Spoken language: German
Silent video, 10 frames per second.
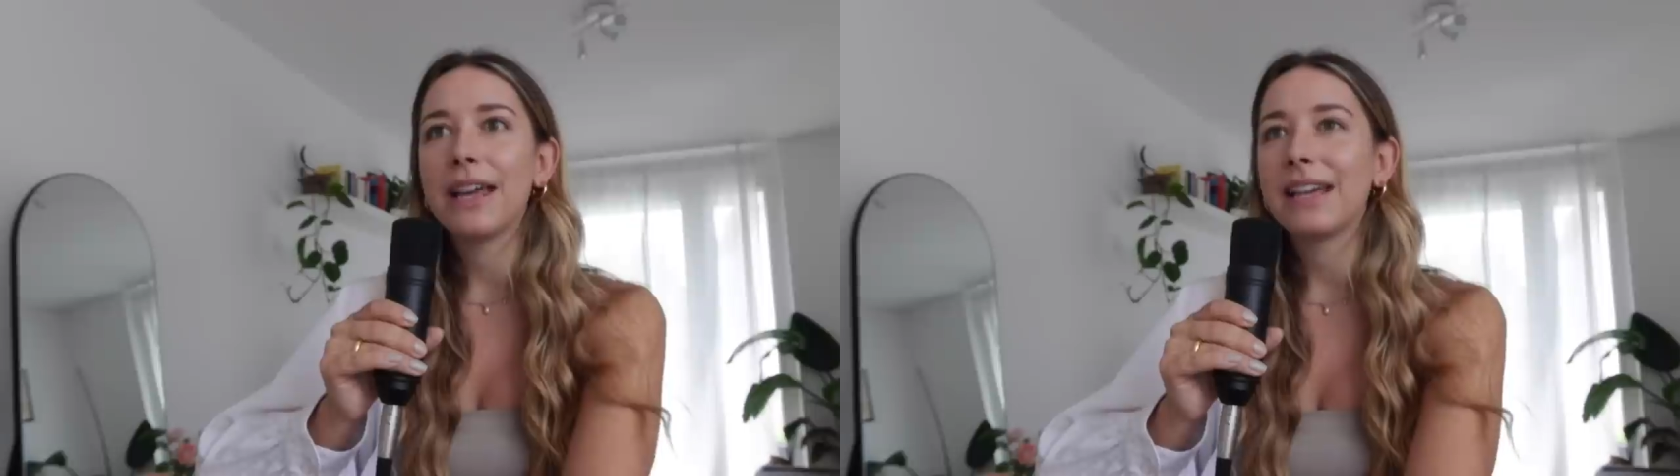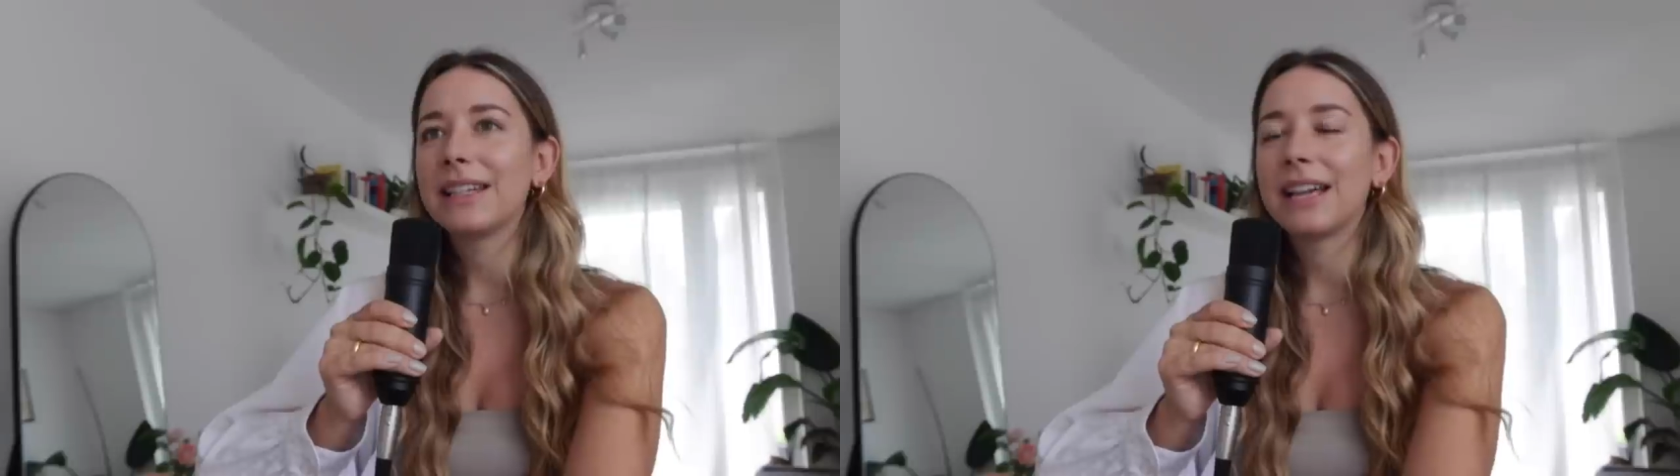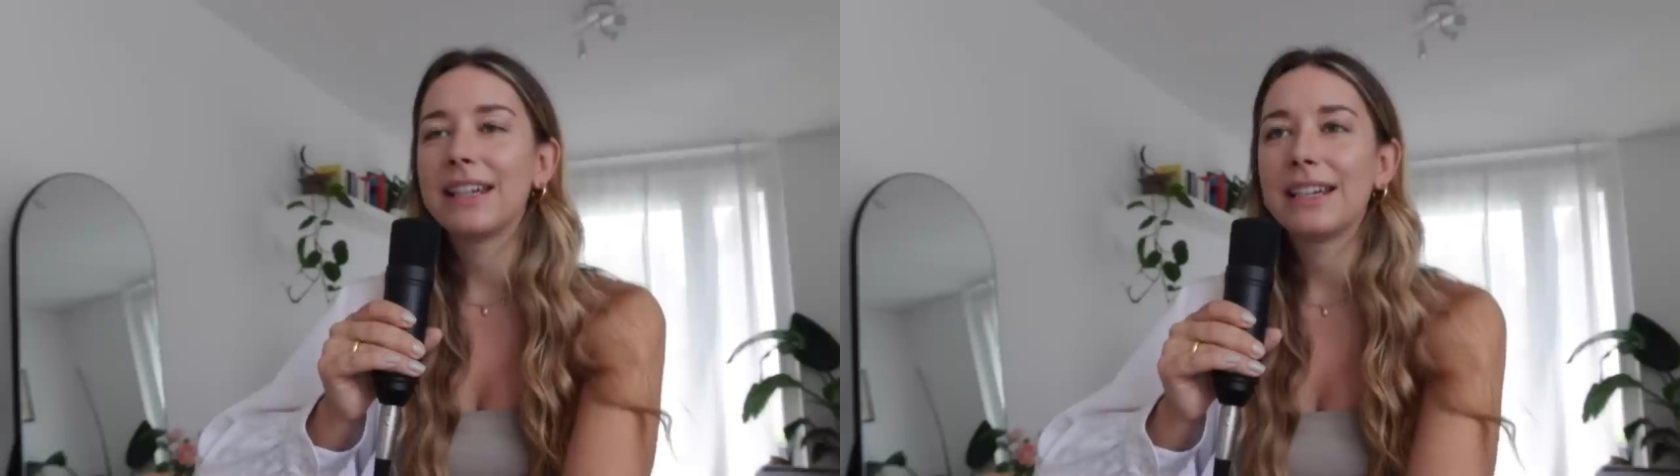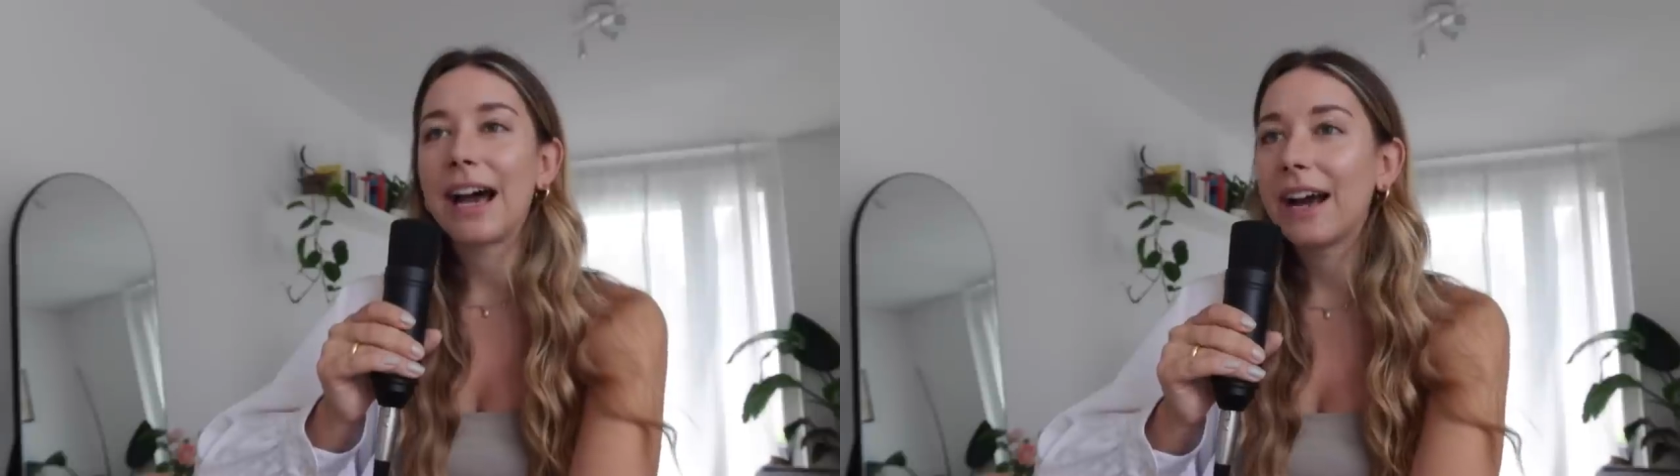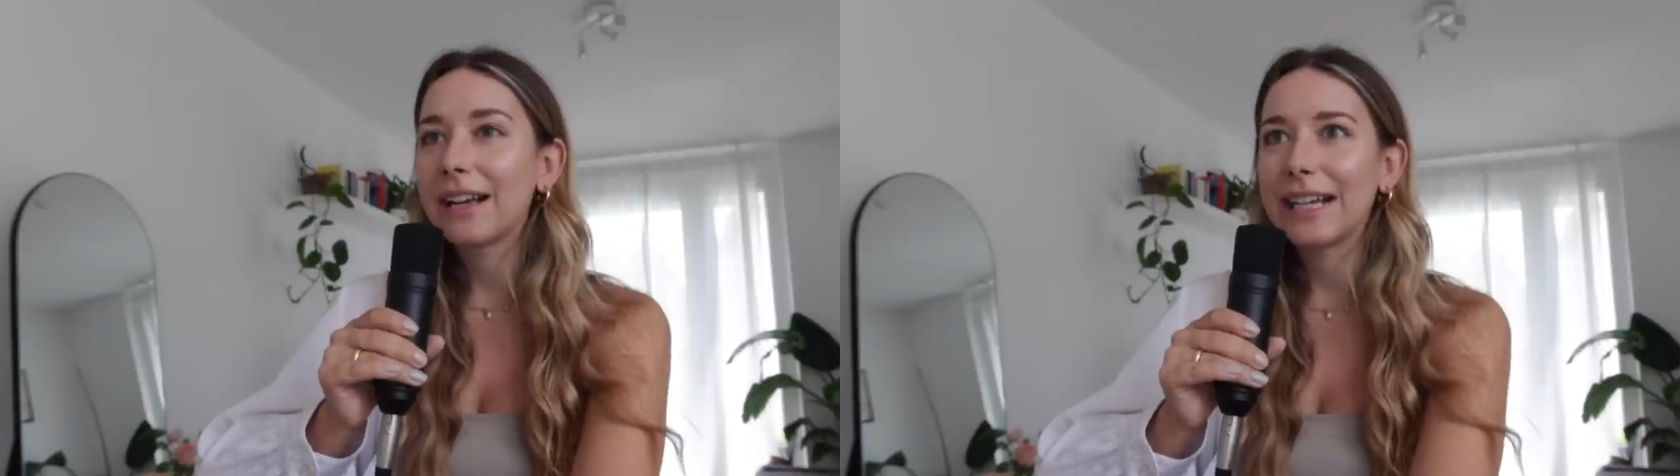ja, ich kann
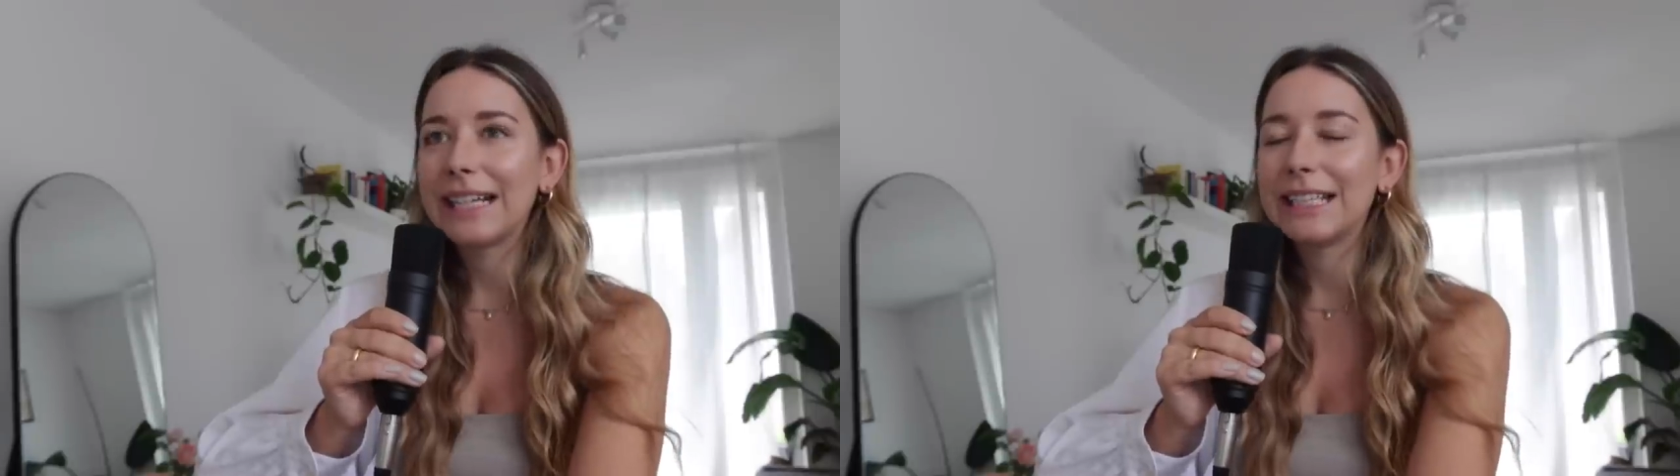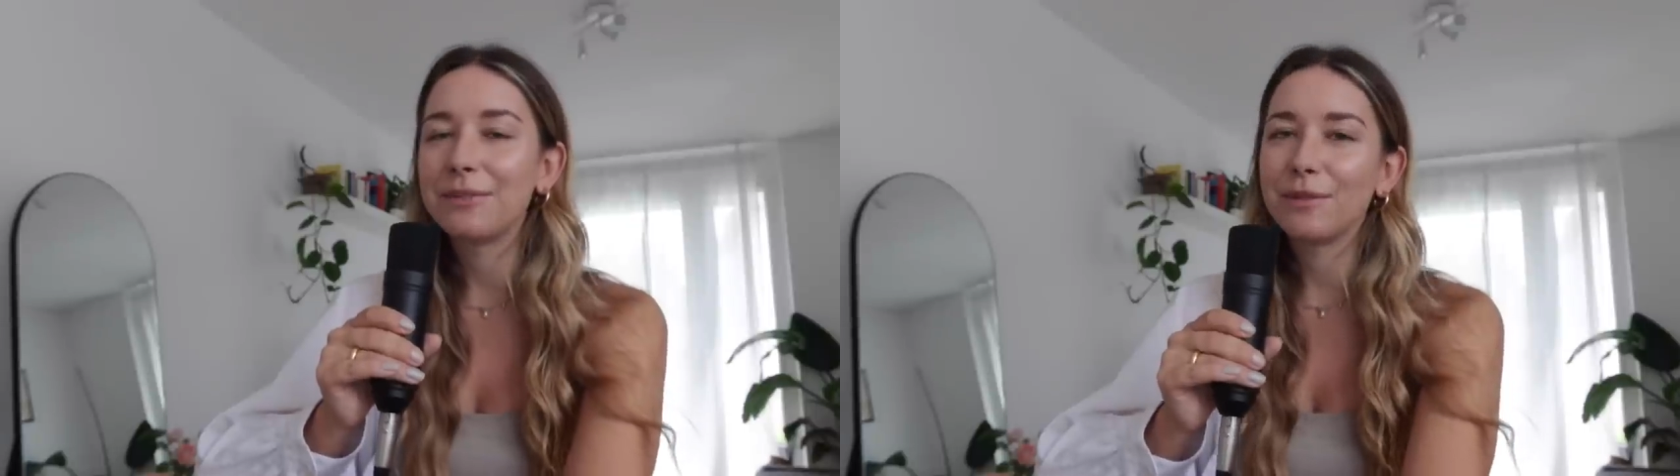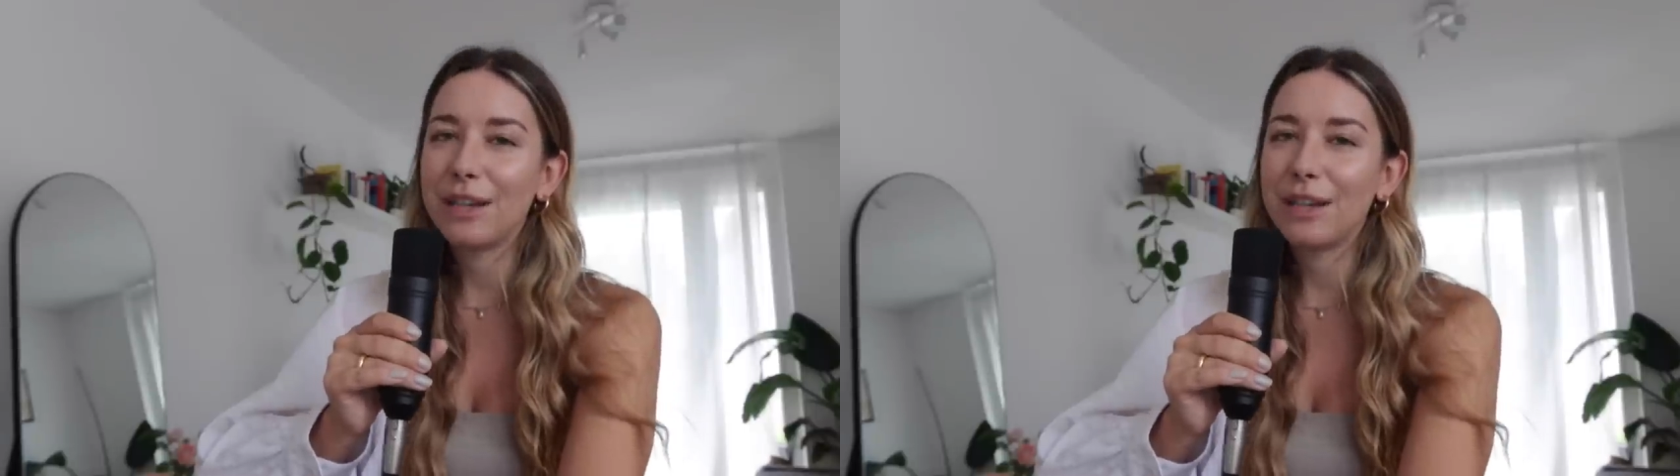danach richtig mit